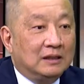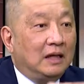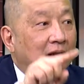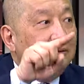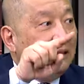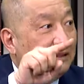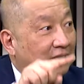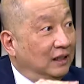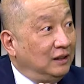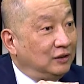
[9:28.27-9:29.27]
当你
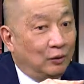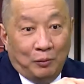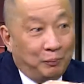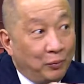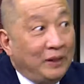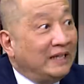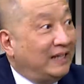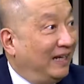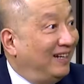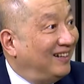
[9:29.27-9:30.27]
跌的时候，我不会
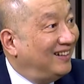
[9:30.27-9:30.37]
跌。